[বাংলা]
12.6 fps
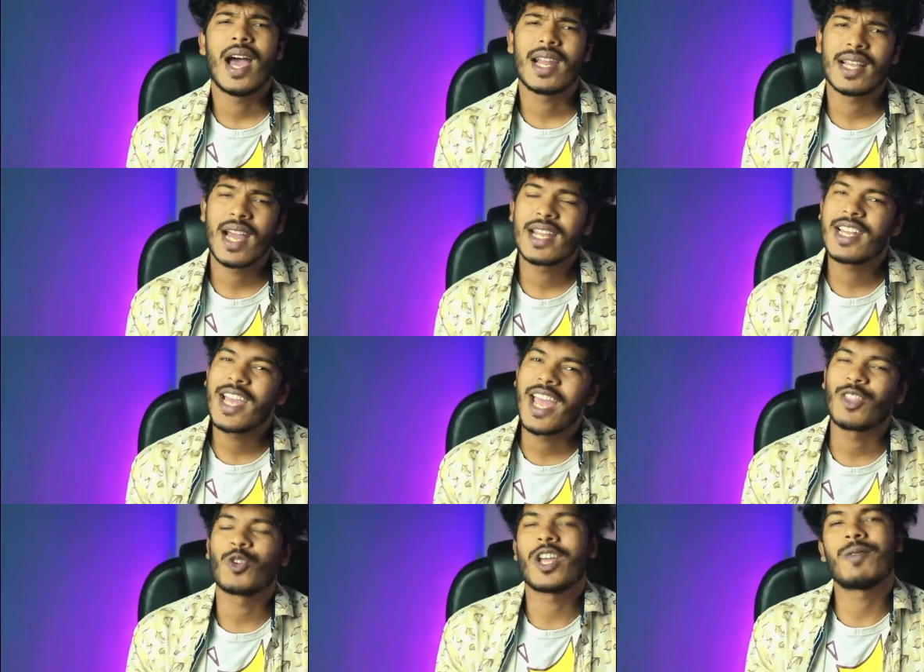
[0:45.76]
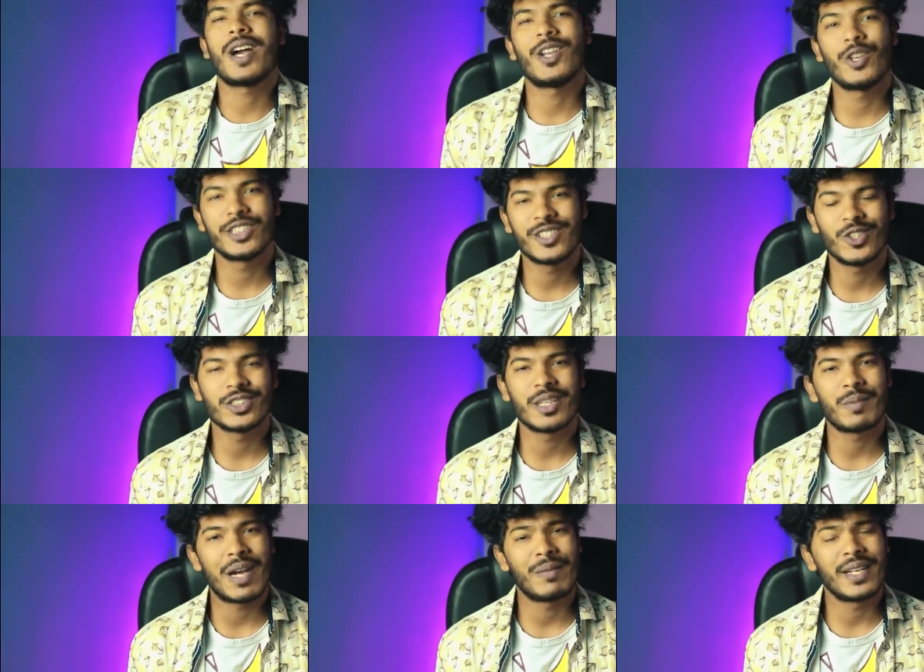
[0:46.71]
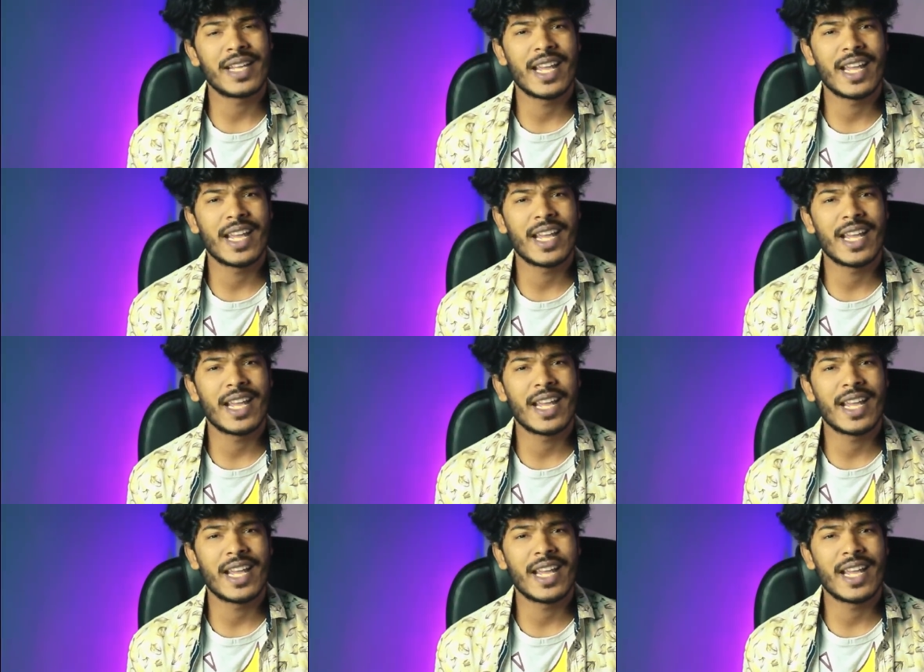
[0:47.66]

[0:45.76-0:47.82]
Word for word: আর গানটা এতটাই ভালো হয়েছিল যে পাবলিক